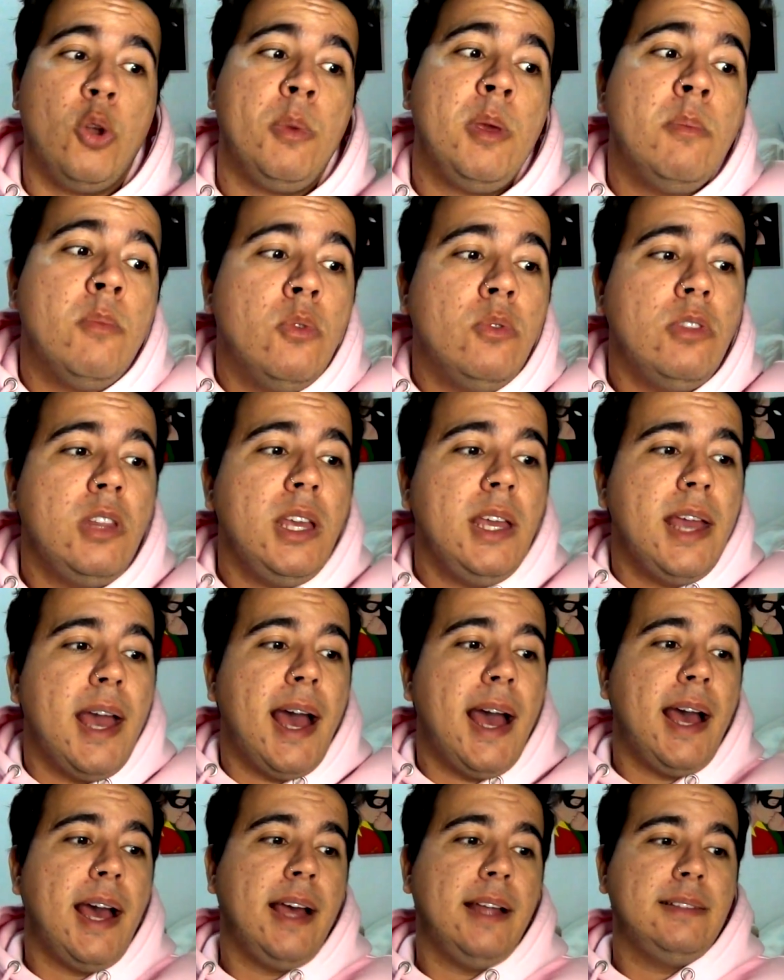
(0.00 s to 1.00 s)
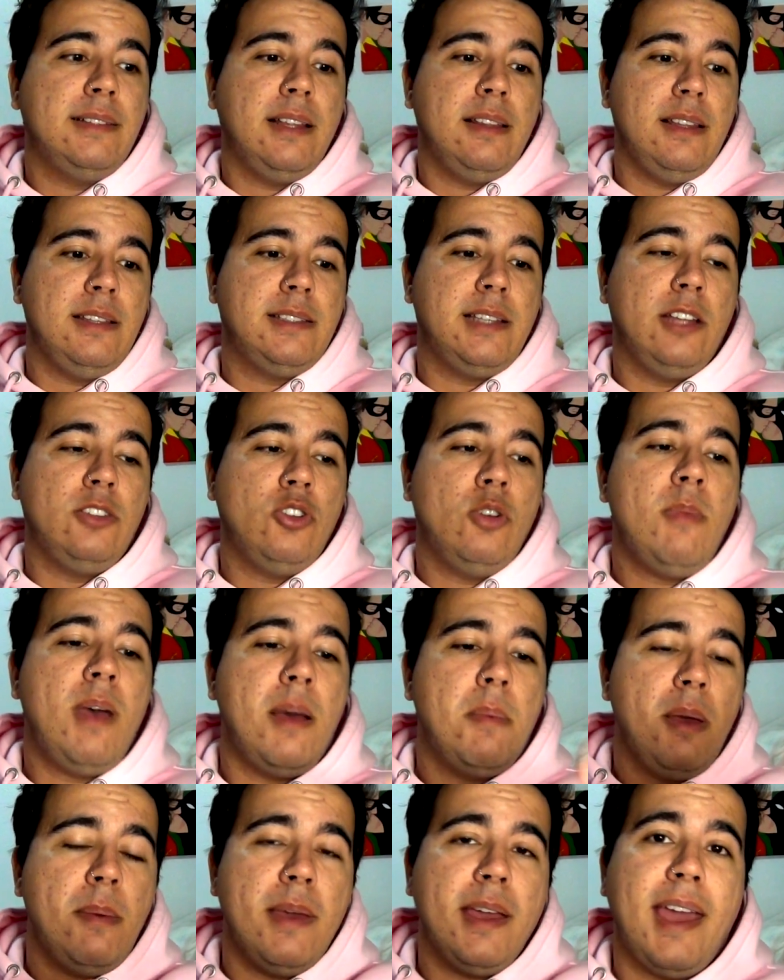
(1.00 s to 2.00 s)
lo mismo un día te dice,
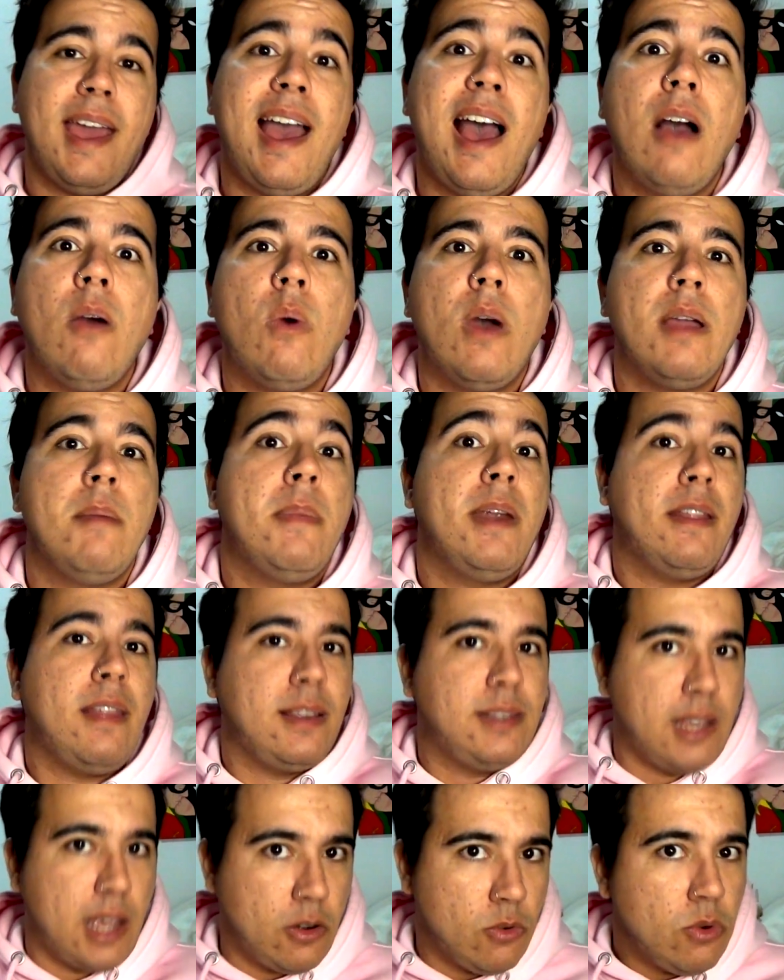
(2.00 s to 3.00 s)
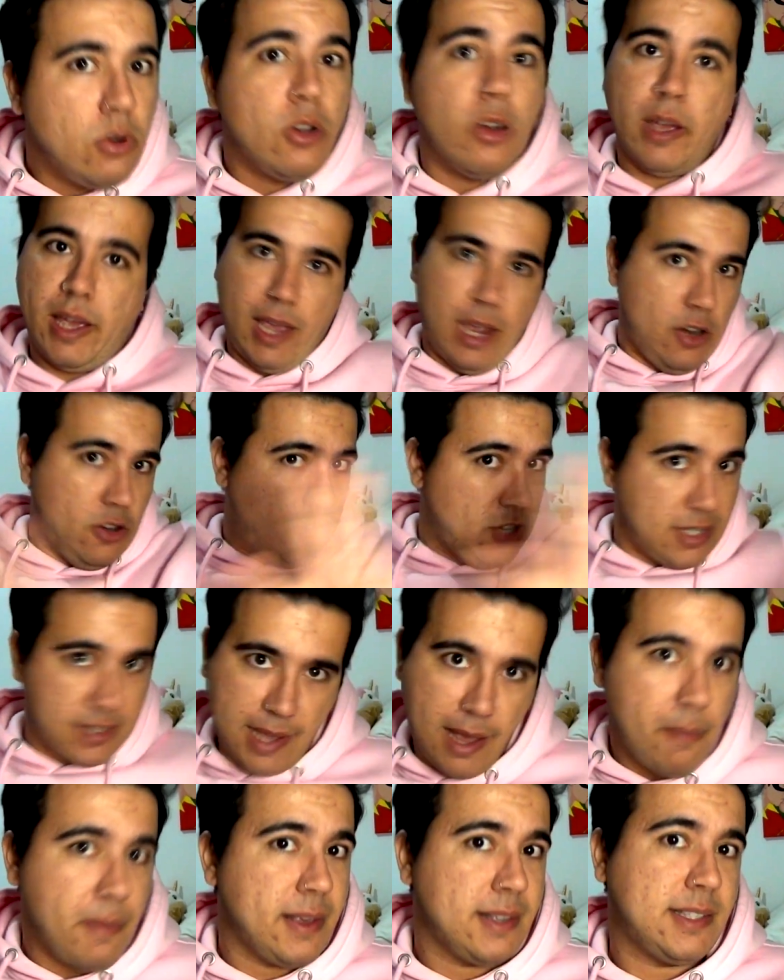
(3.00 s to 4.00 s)
toma, bebe, que es agua, en verdad cianuro, es que no se
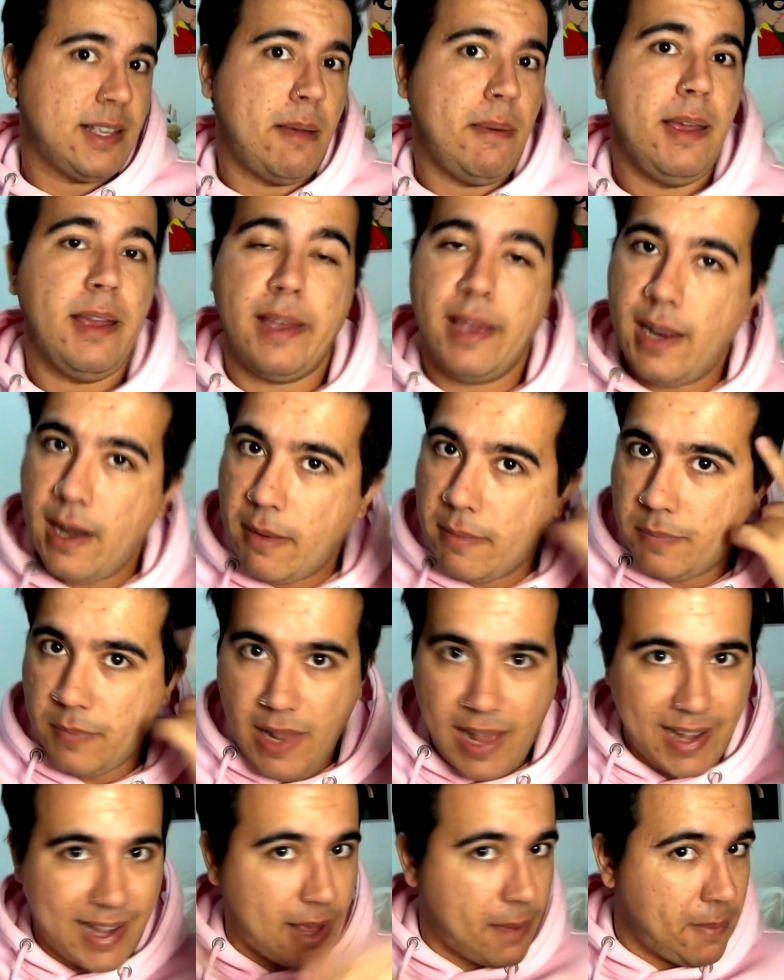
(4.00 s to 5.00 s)
sabe, ¿sabes? Que las